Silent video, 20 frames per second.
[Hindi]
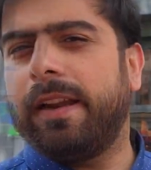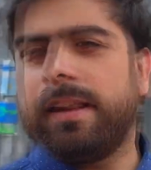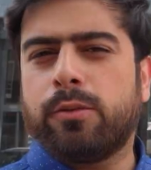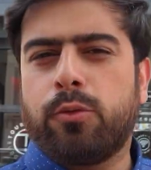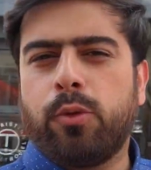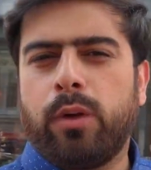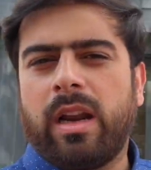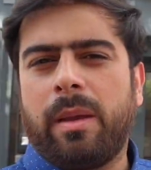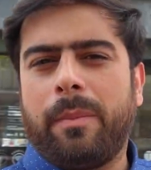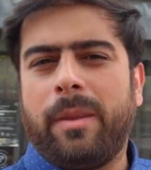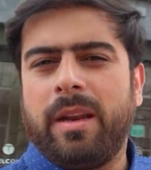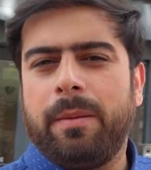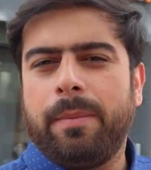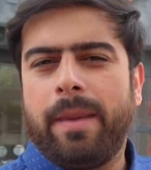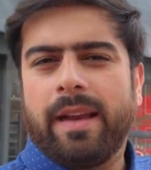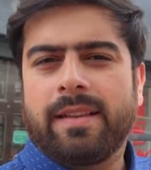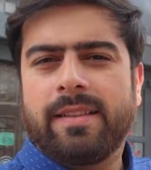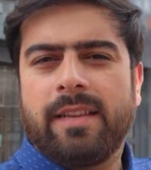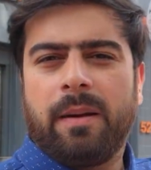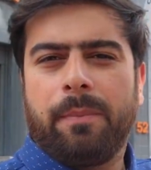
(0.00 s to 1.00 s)
रेस्टोरेंट है मेरी
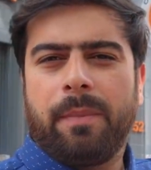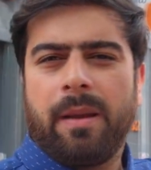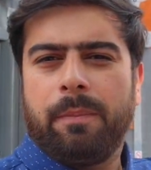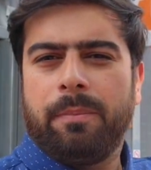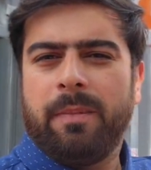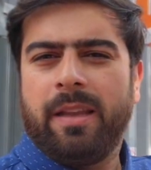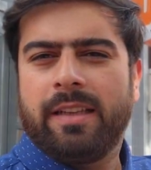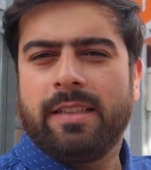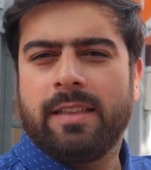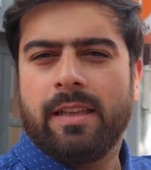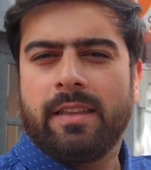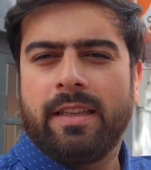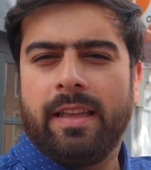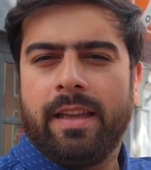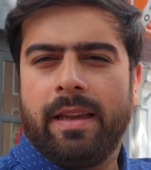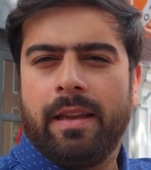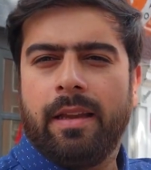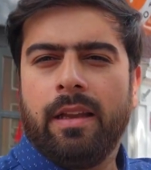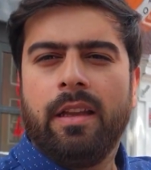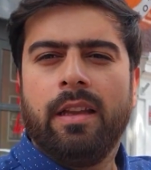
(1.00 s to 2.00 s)
बैक साइड पर आप देख सकते
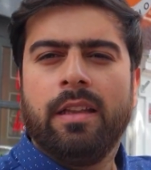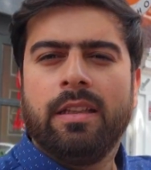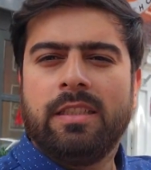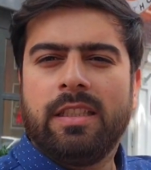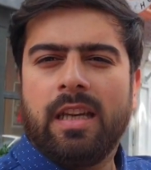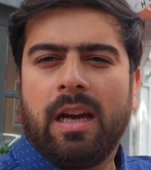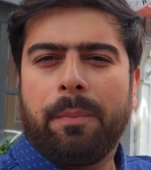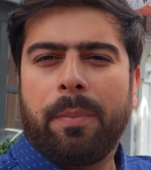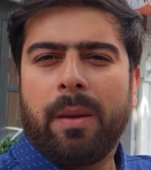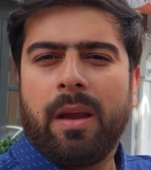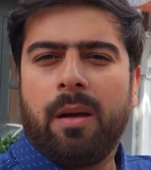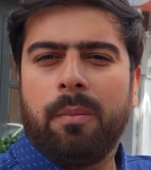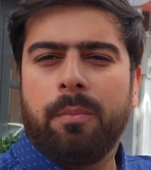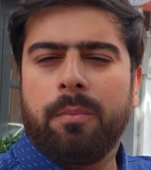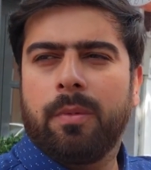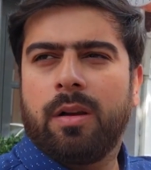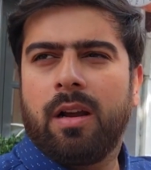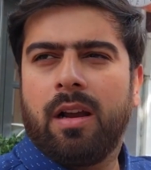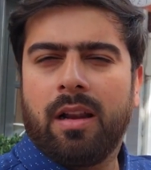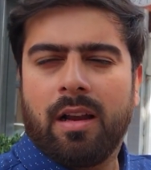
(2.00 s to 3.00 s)
हैं जहाँ पे हम
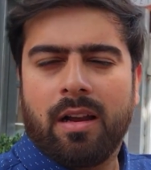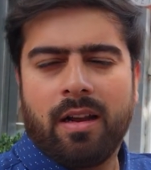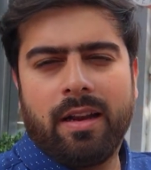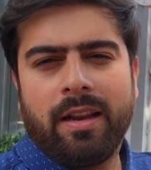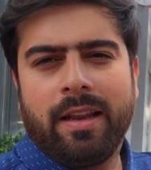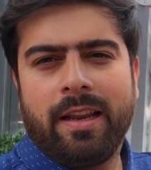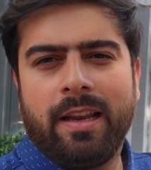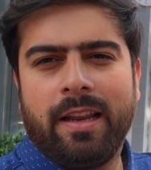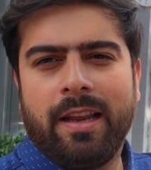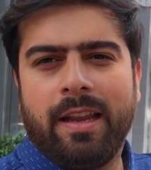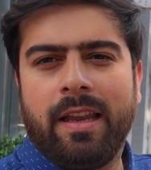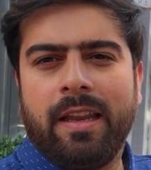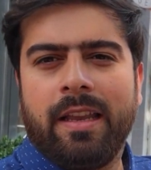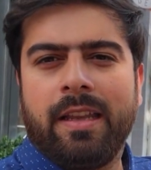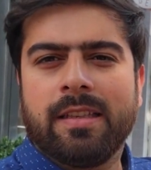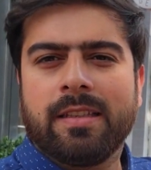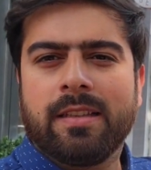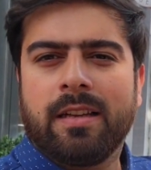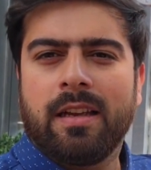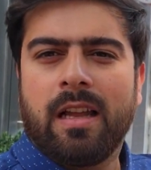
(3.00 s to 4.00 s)
खाना खाने के लिए आए हैं
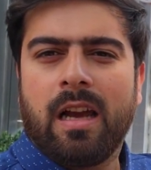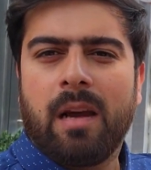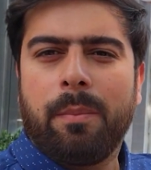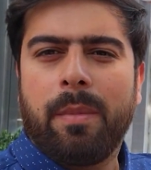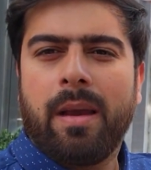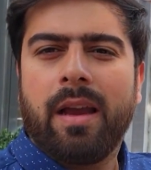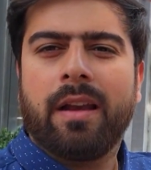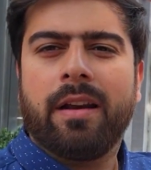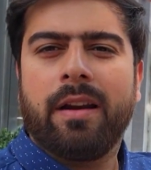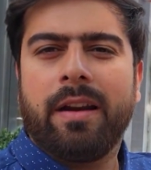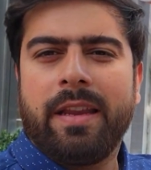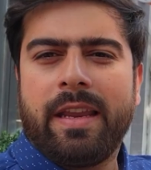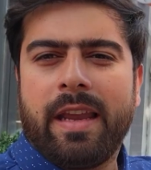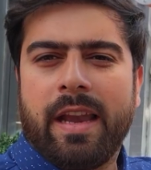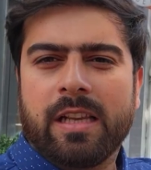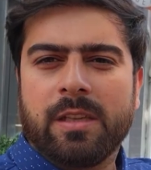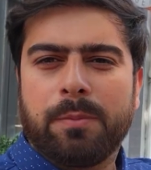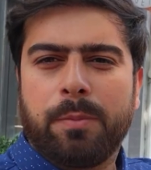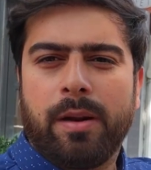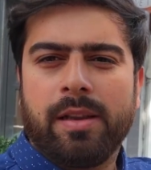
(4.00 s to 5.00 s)
इसका नाम है कड़ी
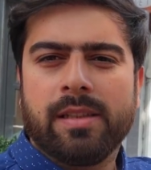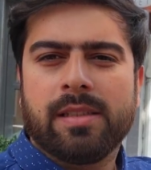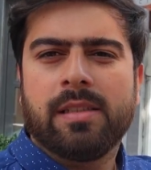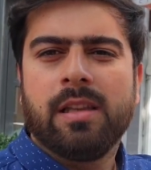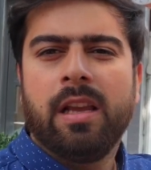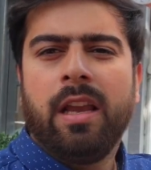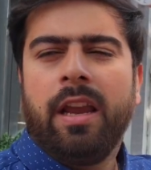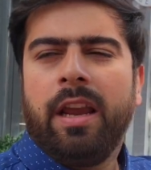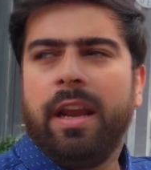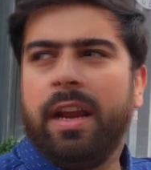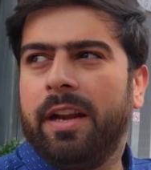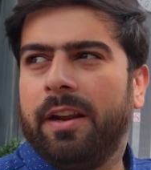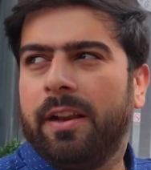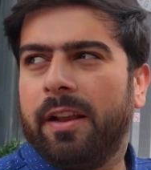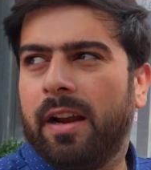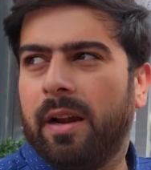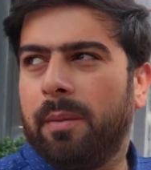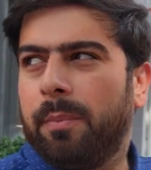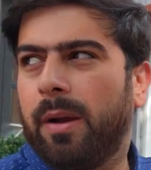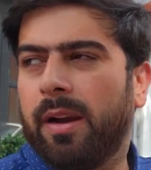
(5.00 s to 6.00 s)
एक्सप्रेस इंडियन
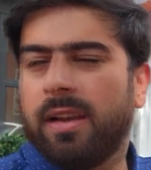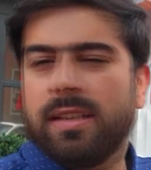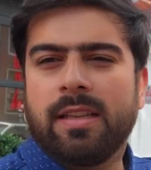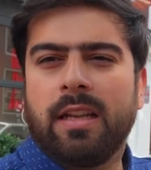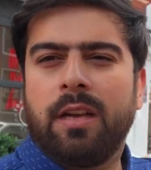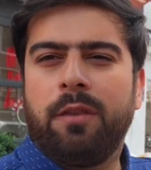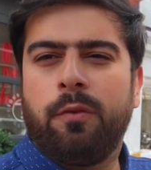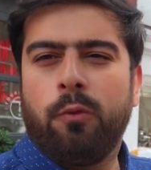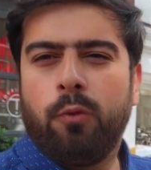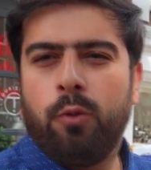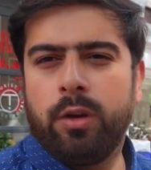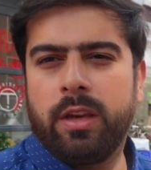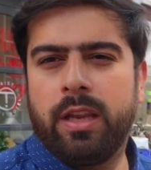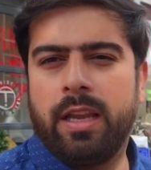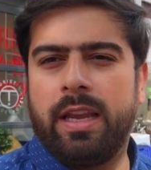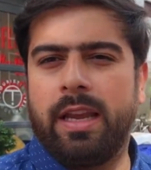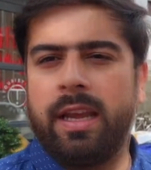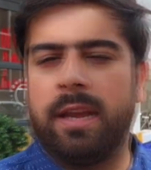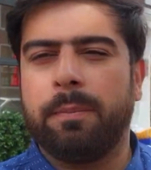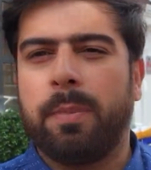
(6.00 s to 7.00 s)
एंड पाकिस्तानी फूड ये
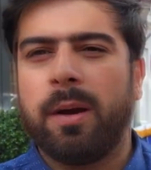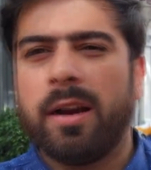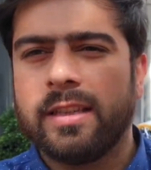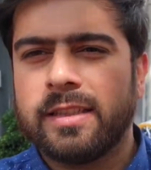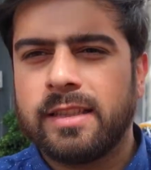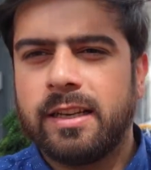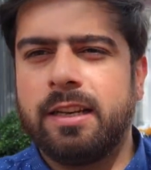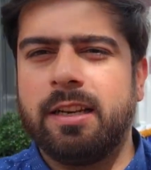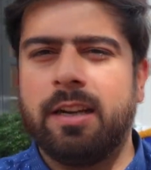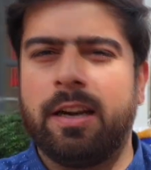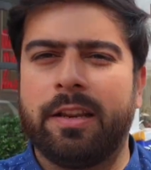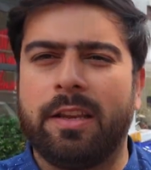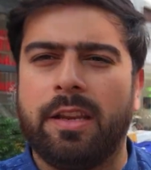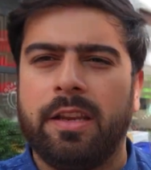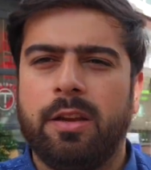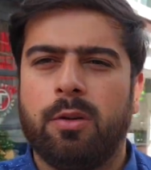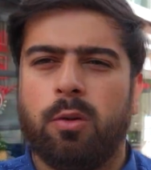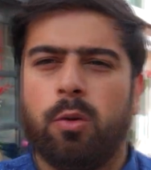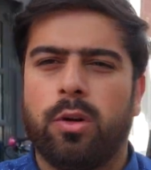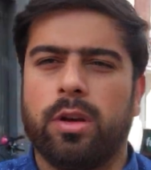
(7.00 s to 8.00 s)
एक पाकिस्तानी लड़की
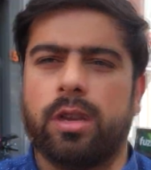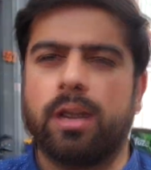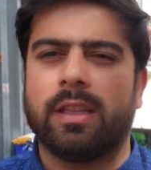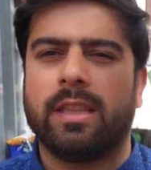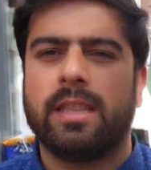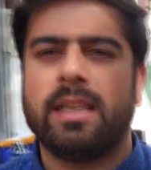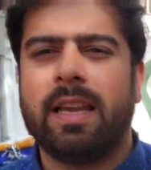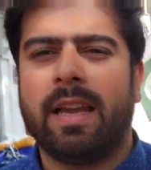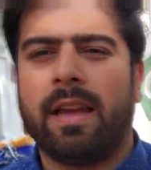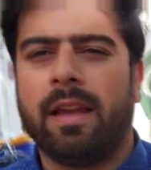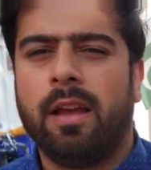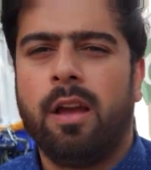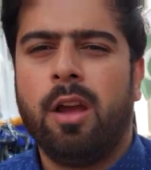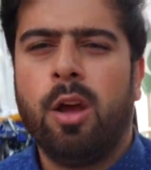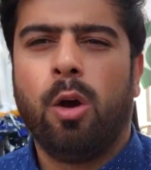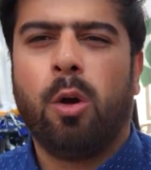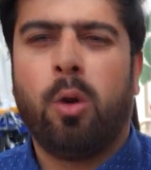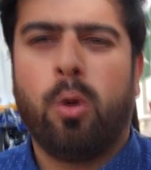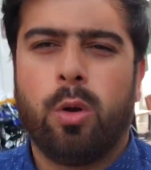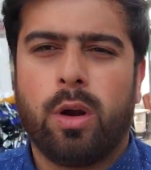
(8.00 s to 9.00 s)
ओन करती है
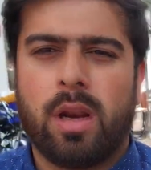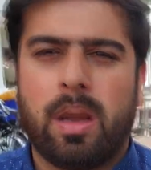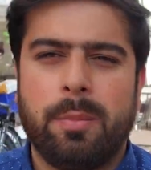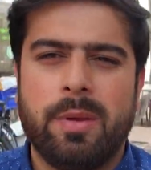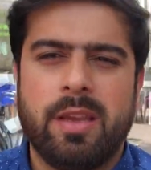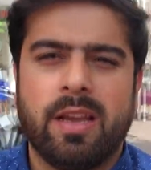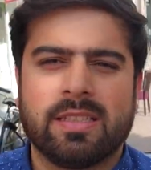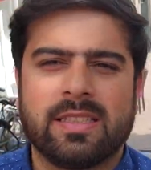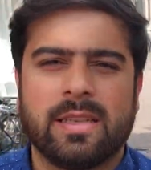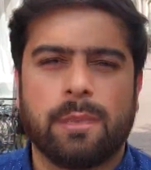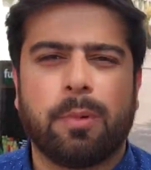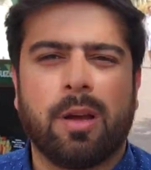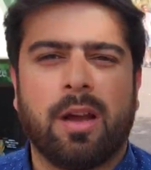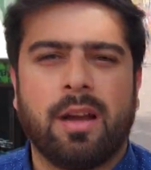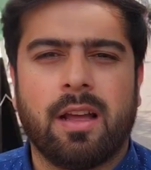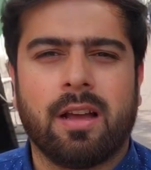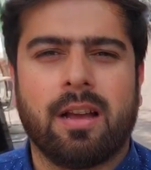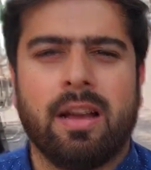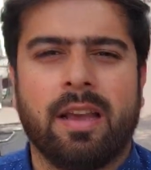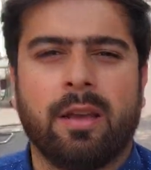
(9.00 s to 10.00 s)
और अब यहाँ से हम खाना
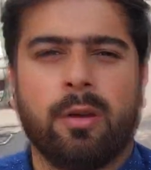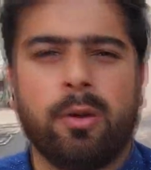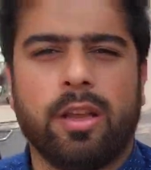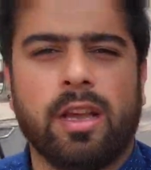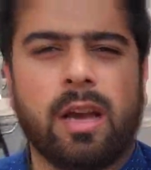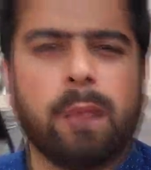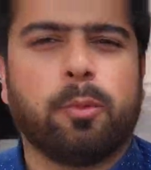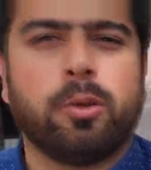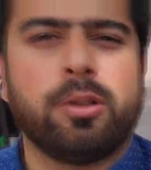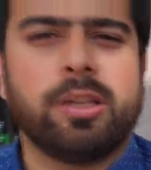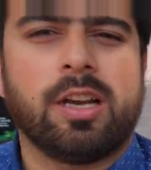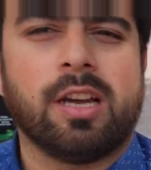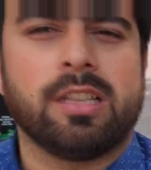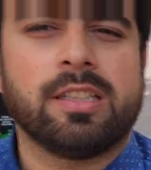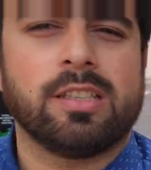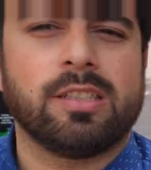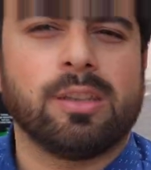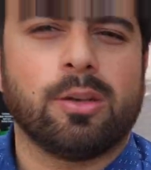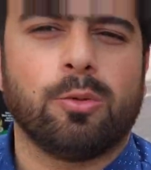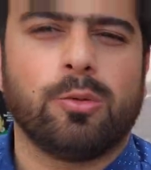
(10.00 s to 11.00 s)
खाएंगे और ये आपको दिखाता
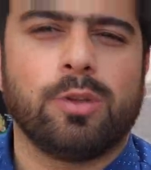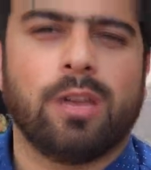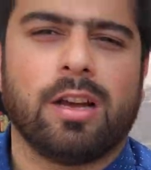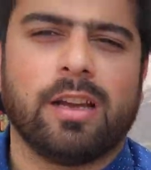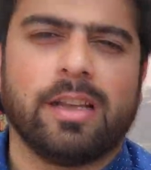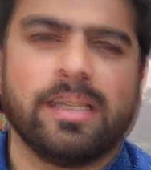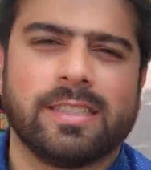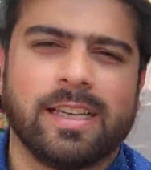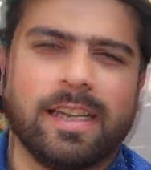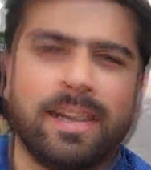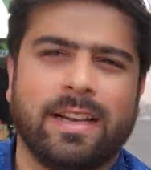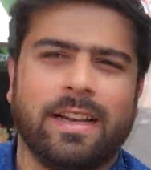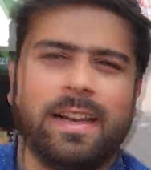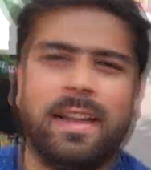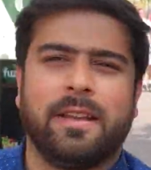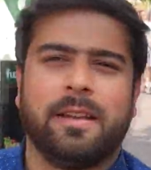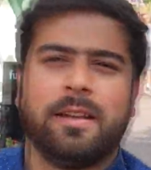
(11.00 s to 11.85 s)
चलूँ यहाँ की साइकिलें